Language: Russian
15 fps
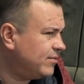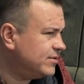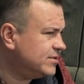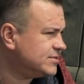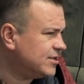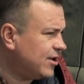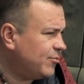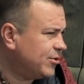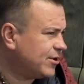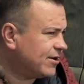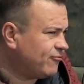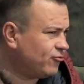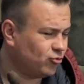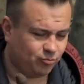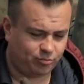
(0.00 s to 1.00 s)
Не знаю,
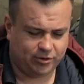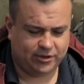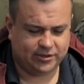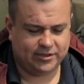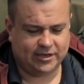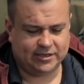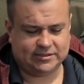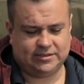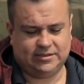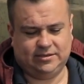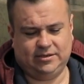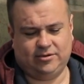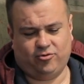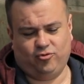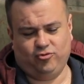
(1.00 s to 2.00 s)
микрофон передаст
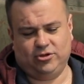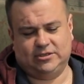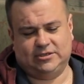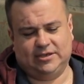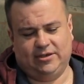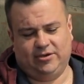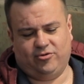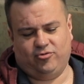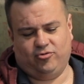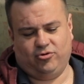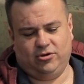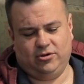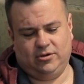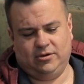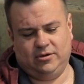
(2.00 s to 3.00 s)
и крутится
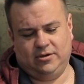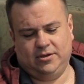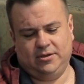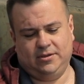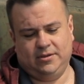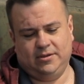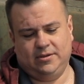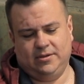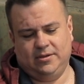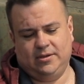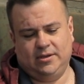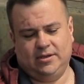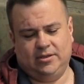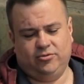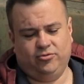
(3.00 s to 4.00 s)
легко.
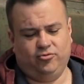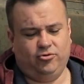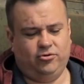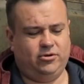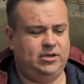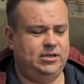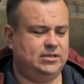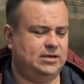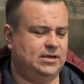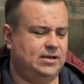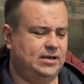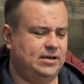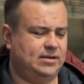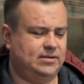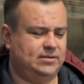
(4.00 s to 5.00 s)
Но это
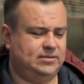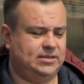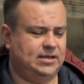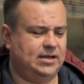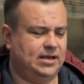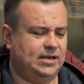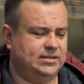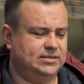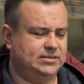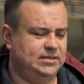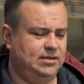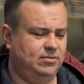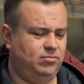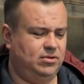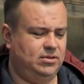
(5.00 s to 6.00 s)
как, э, так как нас
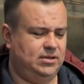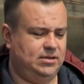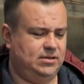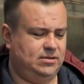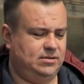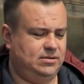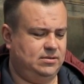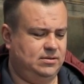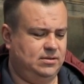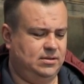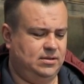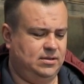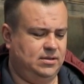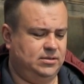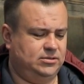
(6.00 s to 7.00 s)
не было,
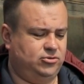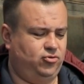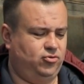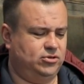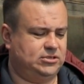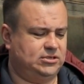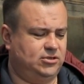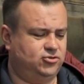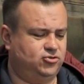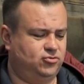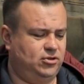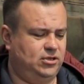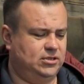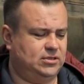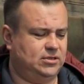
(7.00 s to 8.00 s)
Серега сказал, что
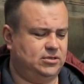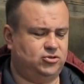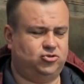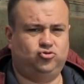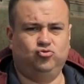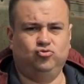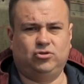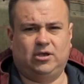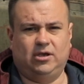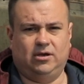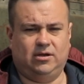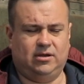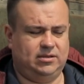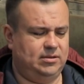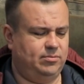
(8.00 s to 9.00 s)
где-то сутки
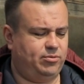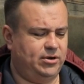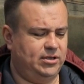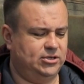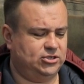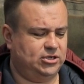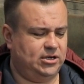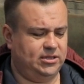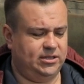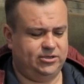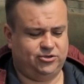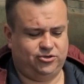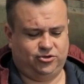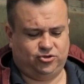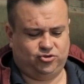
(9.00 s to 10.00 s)
она пролежала, и
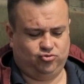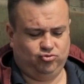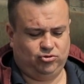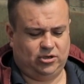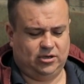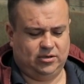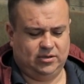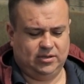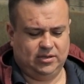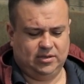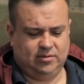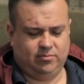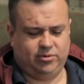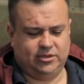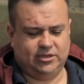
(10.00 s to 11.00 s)
через сутки
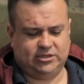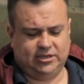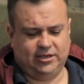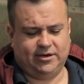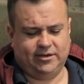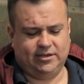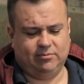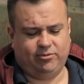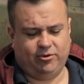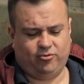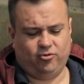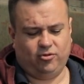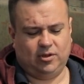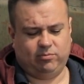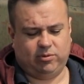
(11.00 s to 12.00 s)
подошли ради
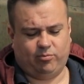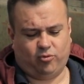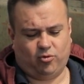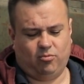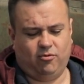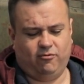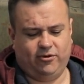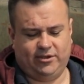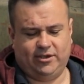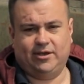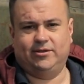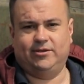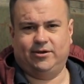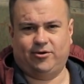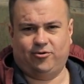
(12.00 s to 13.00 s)
прикола попробовать, и
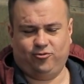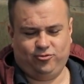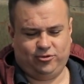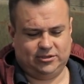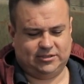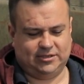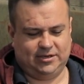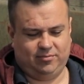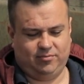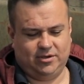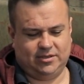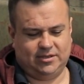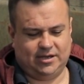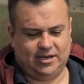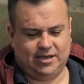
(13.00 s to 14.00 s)
она крутится,
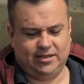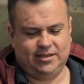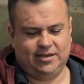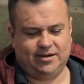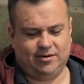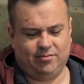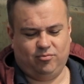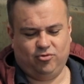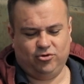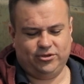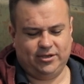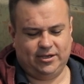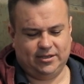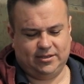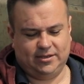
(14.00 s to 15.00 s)
ребят. А она
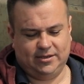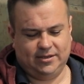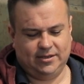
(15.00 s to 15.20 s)
работает.